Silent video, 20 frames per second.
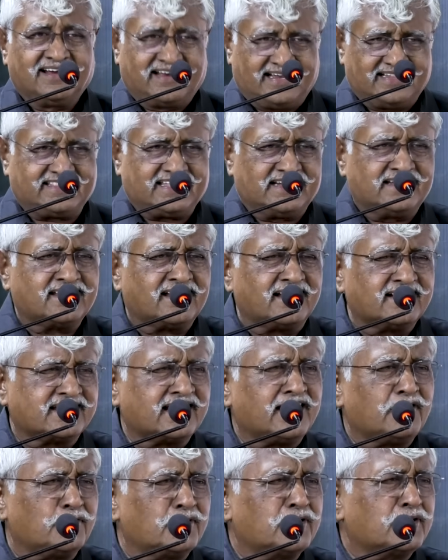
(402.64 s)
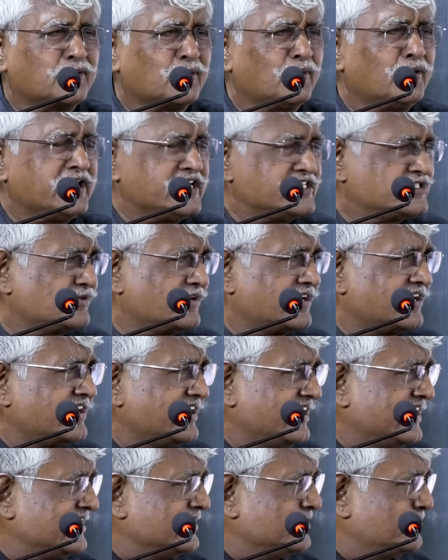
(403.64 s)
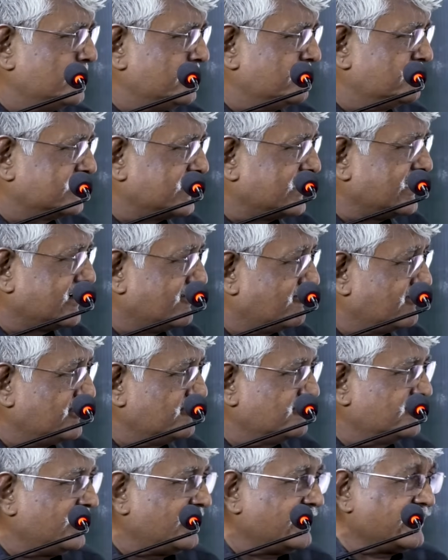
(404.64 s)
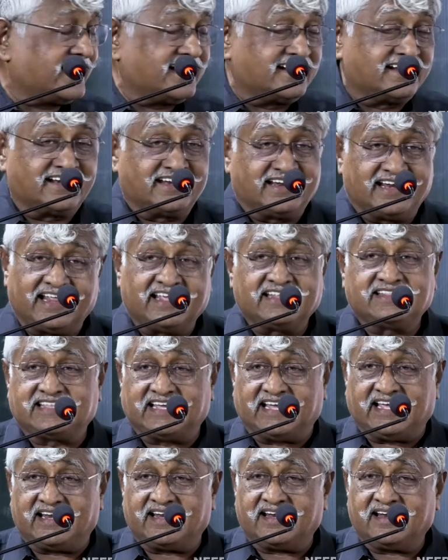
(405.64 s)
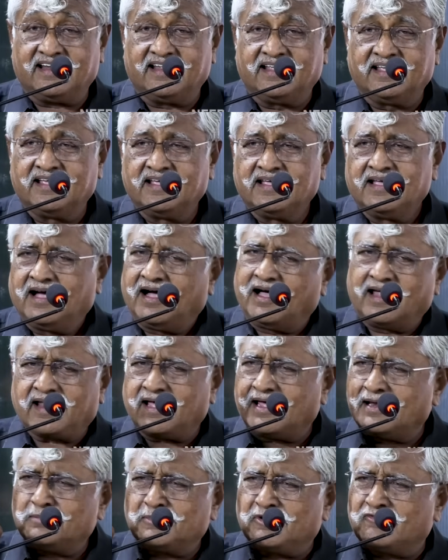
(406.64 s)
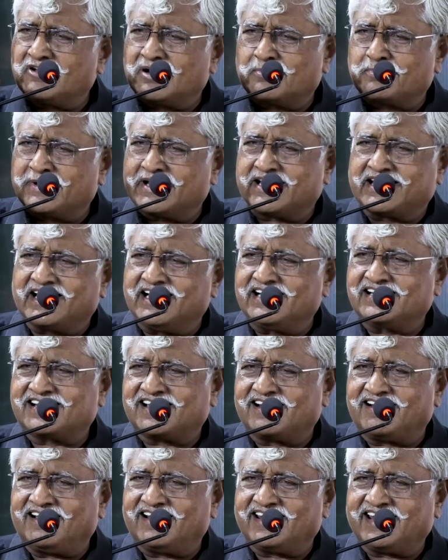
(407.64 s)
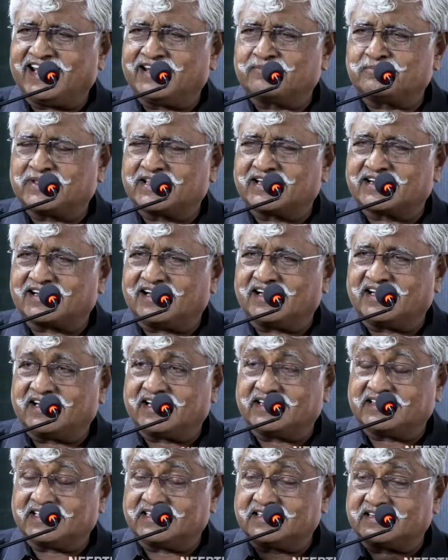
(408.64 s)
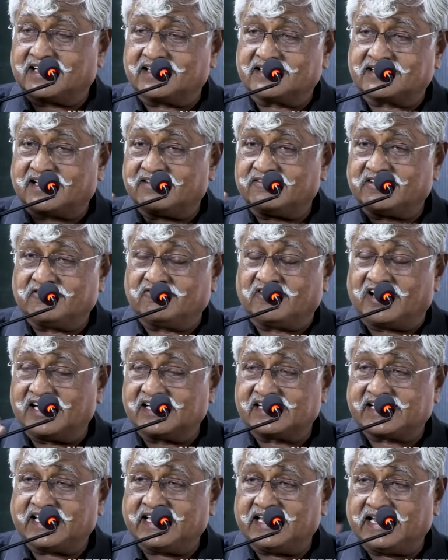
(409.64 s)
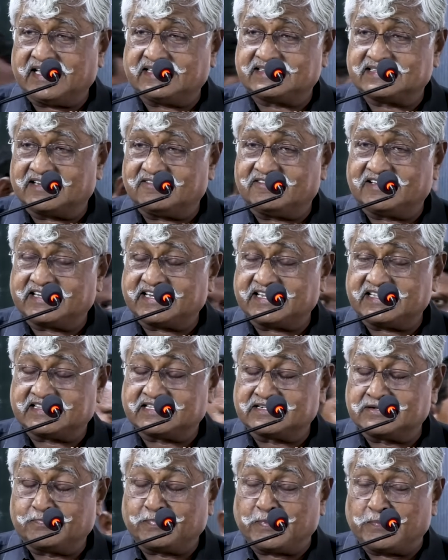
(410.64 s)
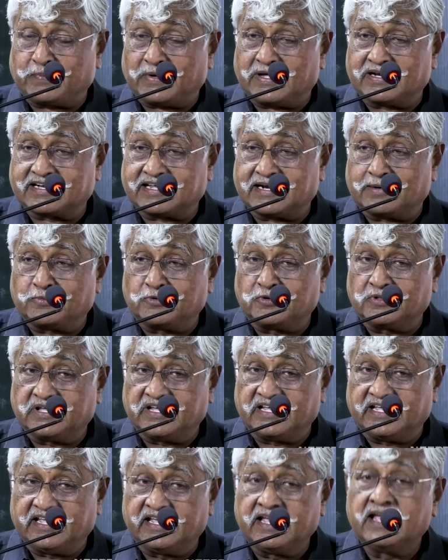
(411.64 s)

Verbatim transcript: ரத்தன் டாட்டா ஒரு கோடீஸ்வரர் இறந்து போய்விட்டார் அவ்வளவுதானே என்று நினைத்தேன் ஆனாலும் அவன் அப்படி கேட்கிறானே என்பதற்காக ரத்தன் டாட்டாவின் வாழ்க்கையிலே சிலவற்றை திருப்பி பார்க்கிற போது